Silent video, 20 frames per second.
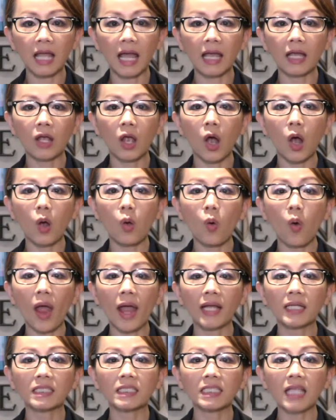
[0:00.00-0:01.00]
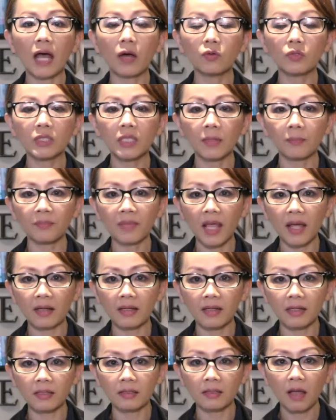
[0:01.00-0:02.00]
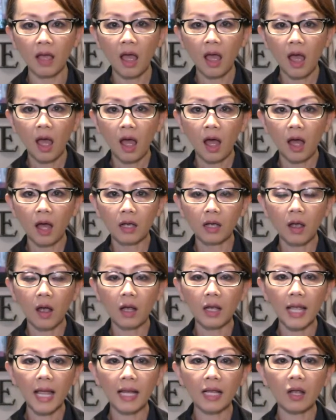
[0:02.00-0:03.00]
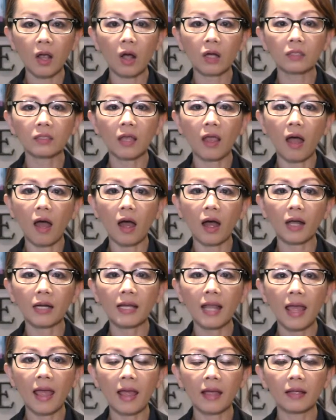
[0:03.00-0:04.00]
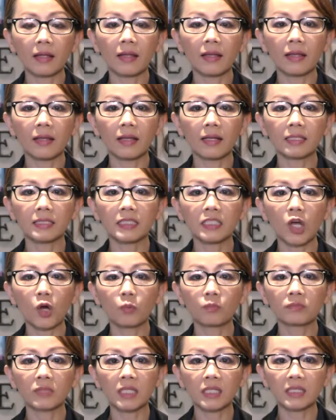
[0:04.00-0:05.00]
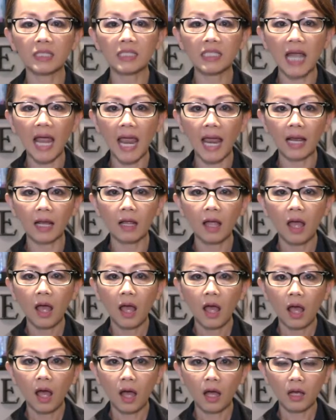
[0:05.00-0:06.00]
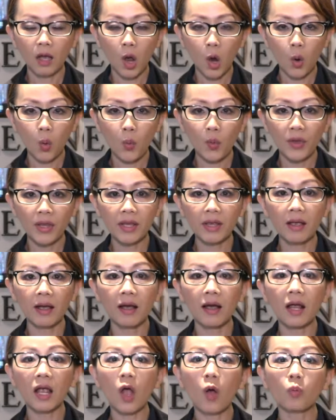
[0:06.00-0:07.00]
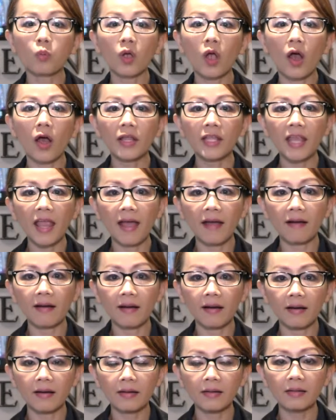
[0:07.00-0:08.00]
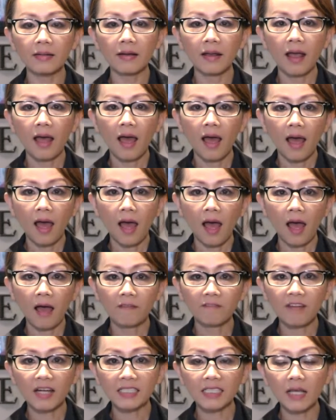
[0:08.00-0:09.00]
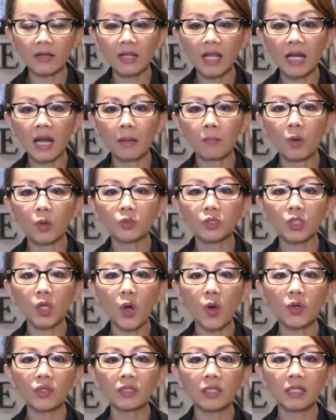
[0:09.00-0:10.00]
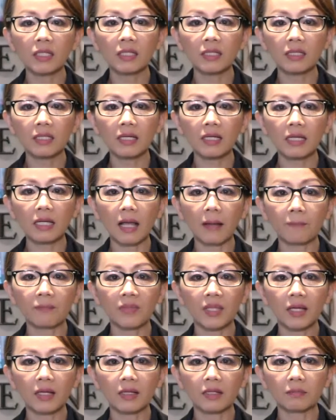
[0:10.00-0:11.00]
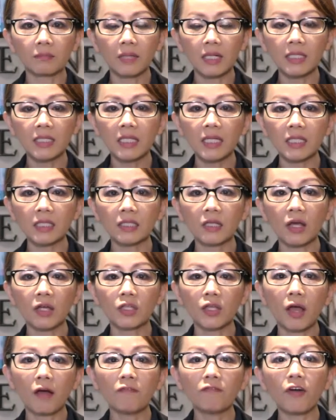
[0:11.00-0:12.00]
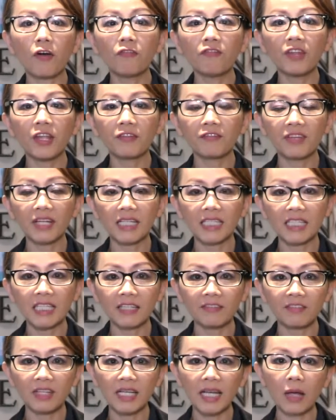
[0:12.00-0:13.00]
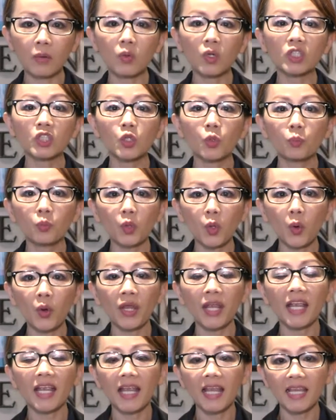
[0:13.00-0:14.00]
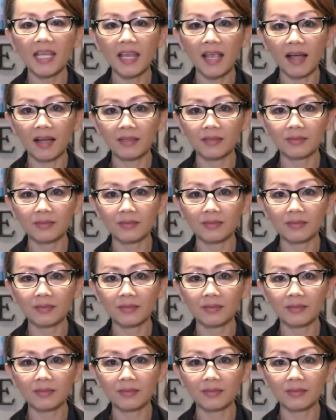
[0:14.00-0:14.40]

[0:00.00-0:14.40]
tại có khoảng 600 gia đình à, có các con nhỏ đang hiện trong tình trạng à, có nguy cơ không có nhà ở. À, và sau đây là là một số tin tức cập nhật mới nhất do nhóm phóng viên Việt TV Network chúng tôi ghi nhận.